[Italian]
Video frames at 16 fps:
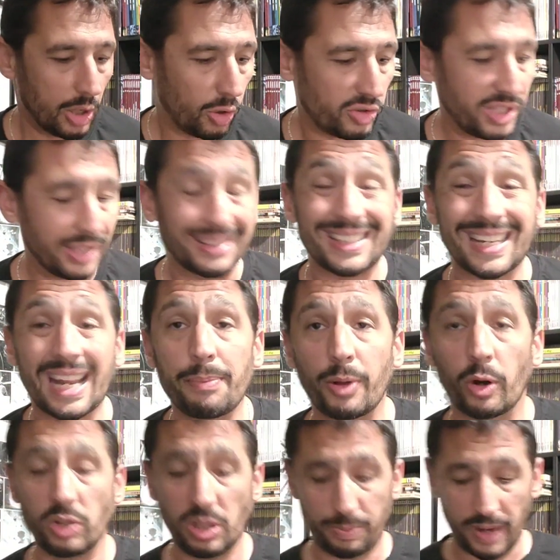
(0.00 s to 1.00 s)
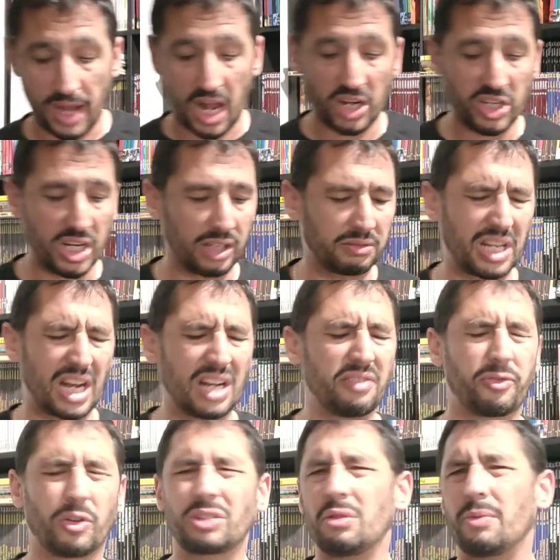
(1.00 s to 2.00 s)
così tre per ogni pagina,
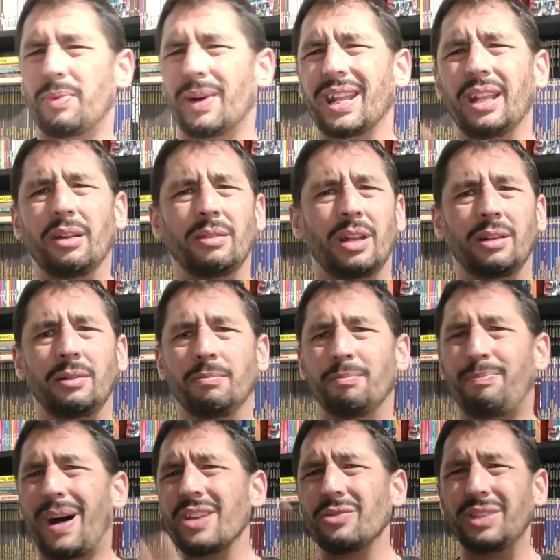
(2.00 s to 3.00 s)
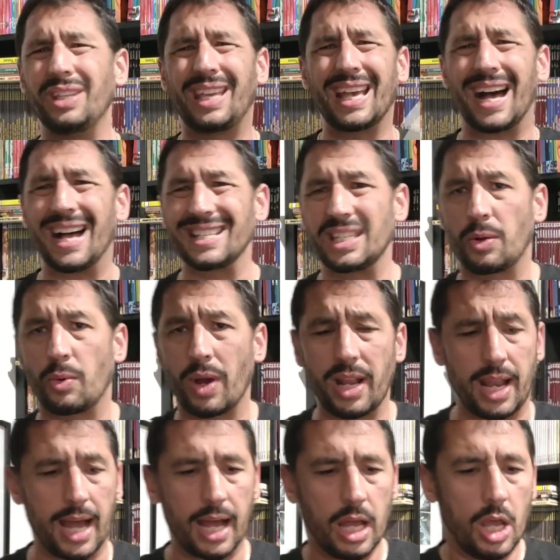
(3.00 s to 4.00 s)
tranne forse mi pare in un paio di casi
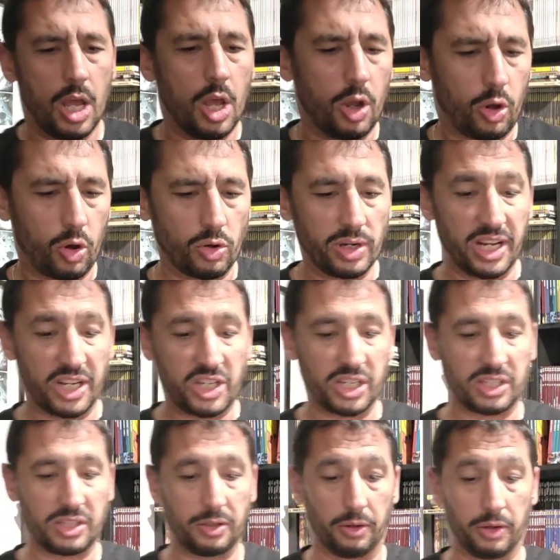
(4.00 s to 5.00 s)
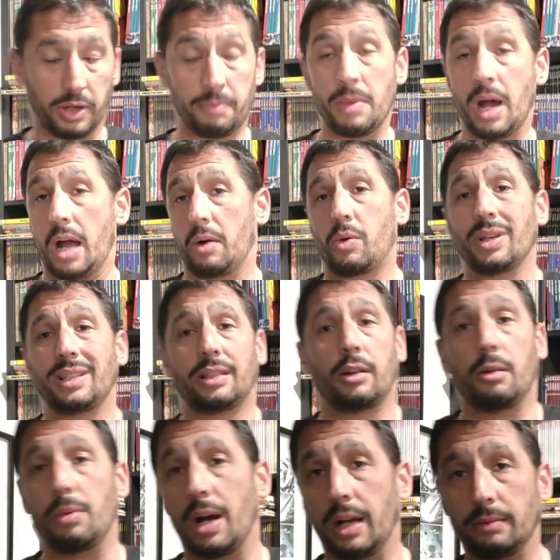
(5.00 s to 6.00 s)
quella con l'eccezione, ma
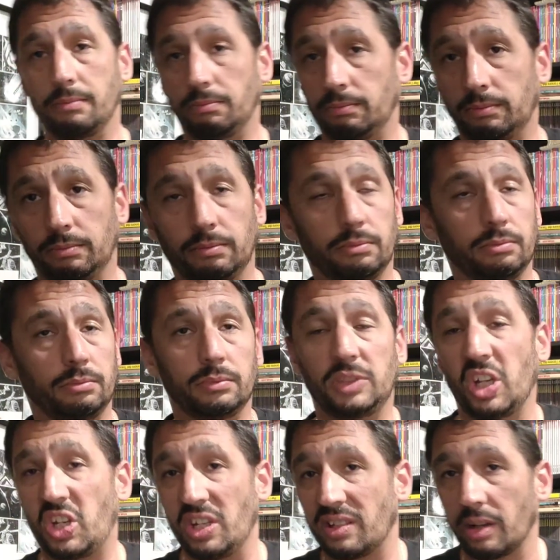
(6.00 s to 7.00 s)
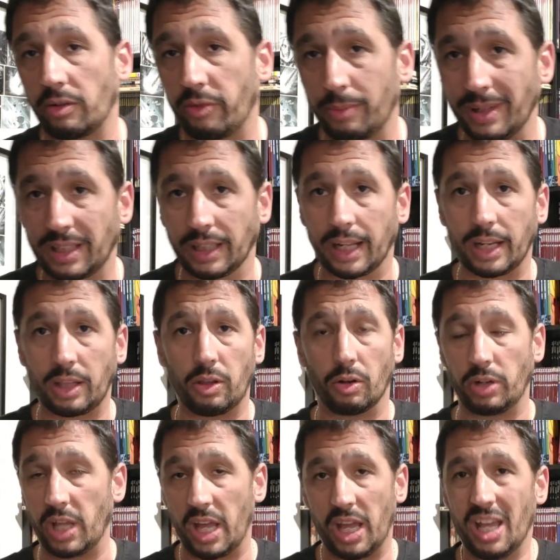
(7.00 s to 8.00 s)
questa roba decisa ovviamente da
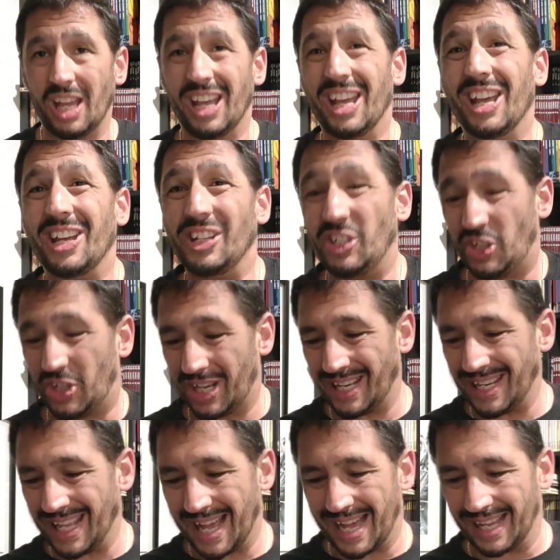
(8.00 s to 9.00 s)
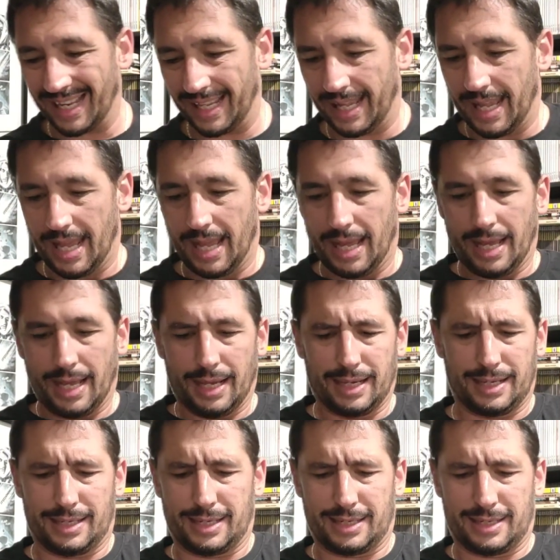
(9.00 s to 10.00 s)
Ricchioni è geniale.
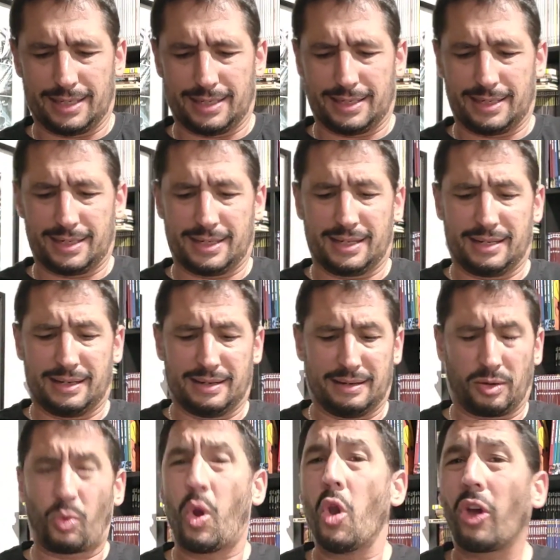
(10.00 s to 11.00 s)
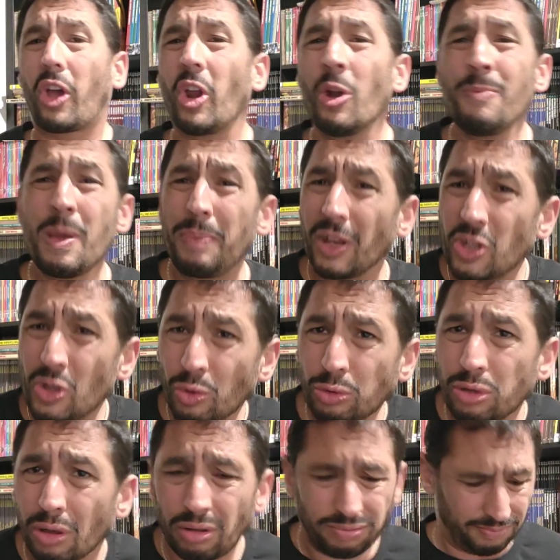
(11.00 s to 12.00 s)
Eh, quello che non mi è
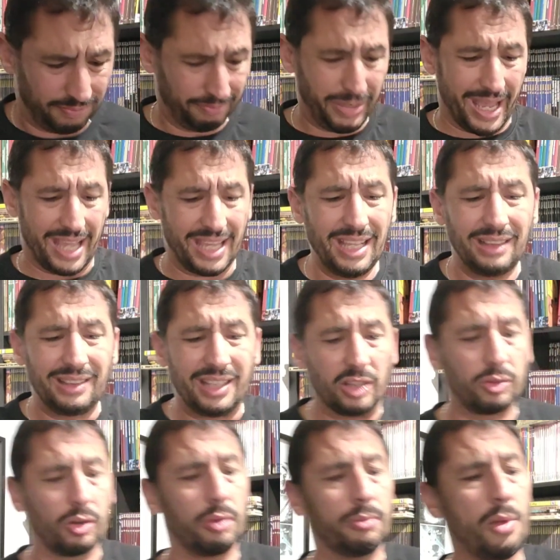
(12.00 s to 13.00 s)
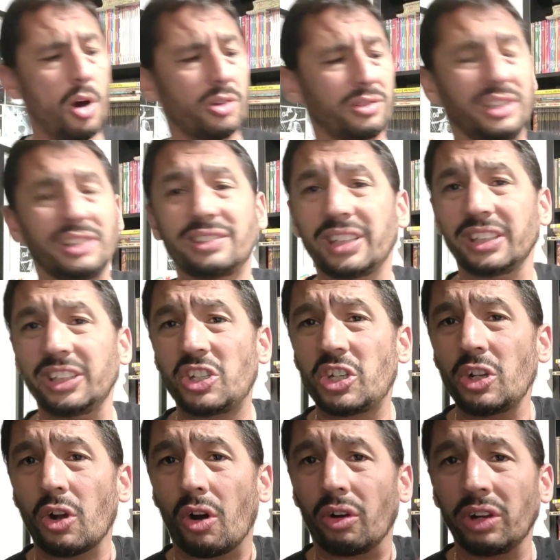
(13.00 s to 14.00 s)
piaciuto? Beh, il titolo Morti in
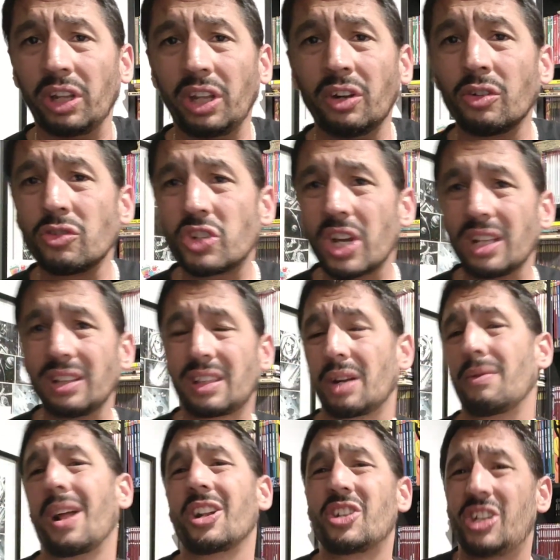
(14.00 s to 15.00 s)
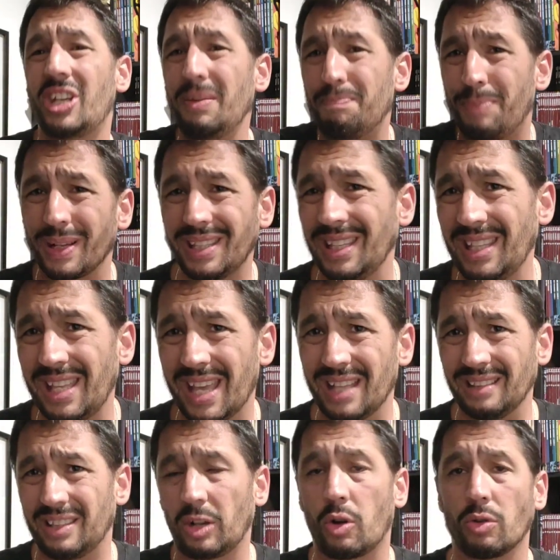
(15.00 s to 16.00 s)
16 noni non c'entra una cippa di
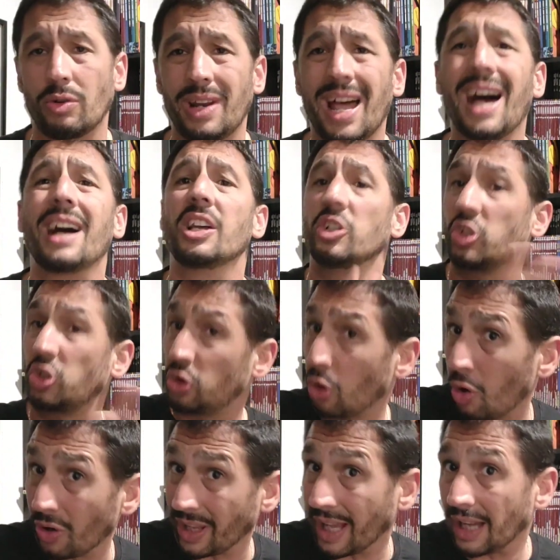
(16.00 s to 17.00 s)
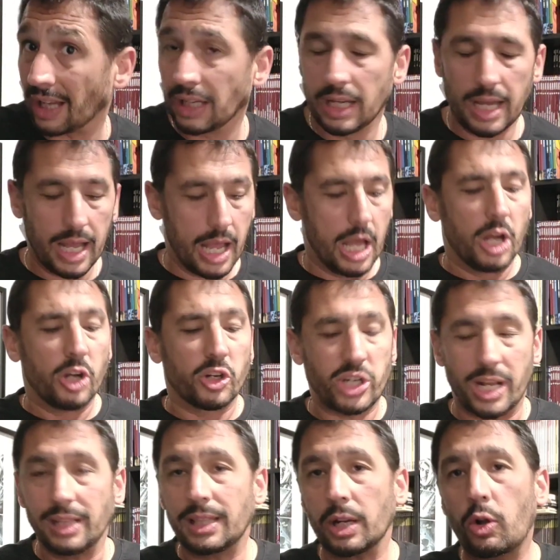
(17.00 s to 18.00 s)
niente con la storia,
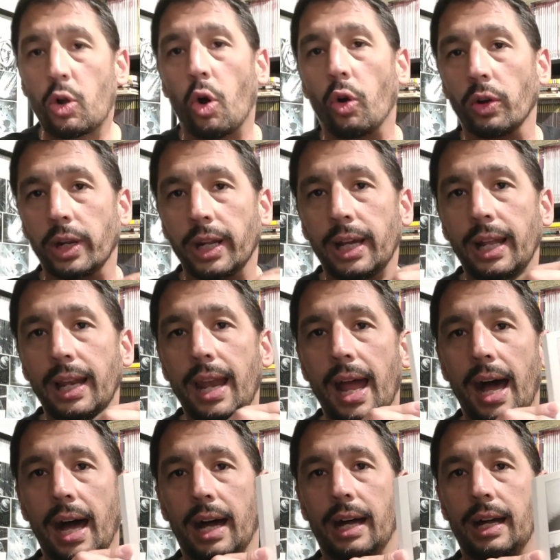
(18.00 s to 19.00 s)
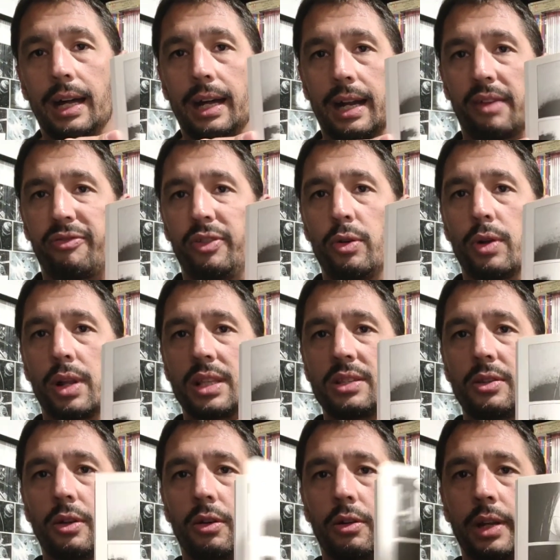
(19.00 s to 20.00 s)
c'entra con la
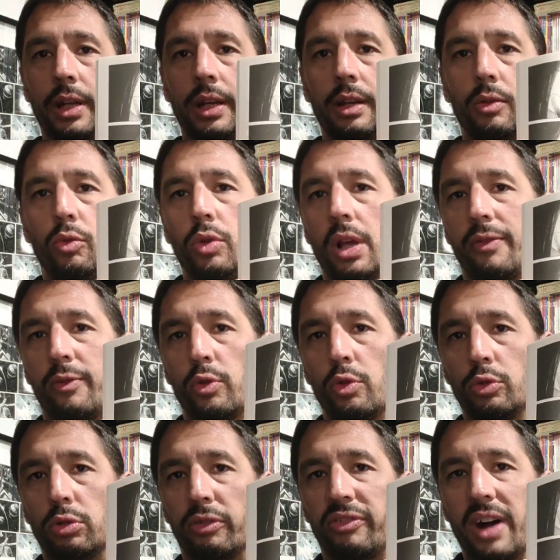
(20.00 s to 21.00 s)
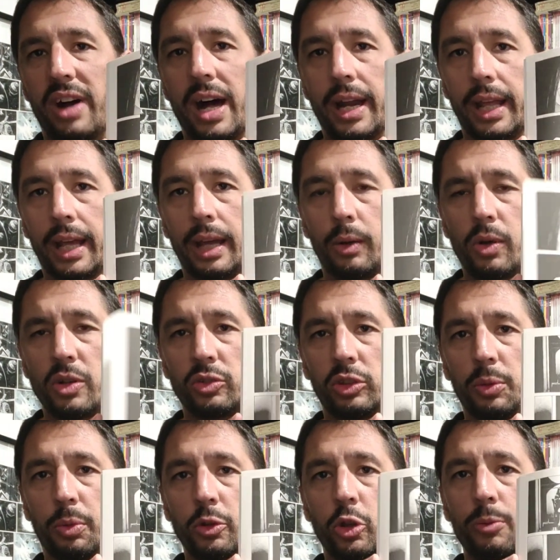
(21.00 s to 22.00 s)
raffigurazione. Lui ha voluto fare
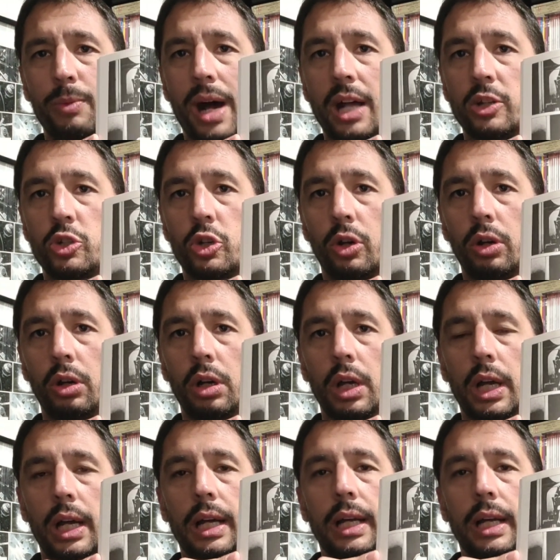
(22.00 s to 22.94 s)
questo tipo di omaggio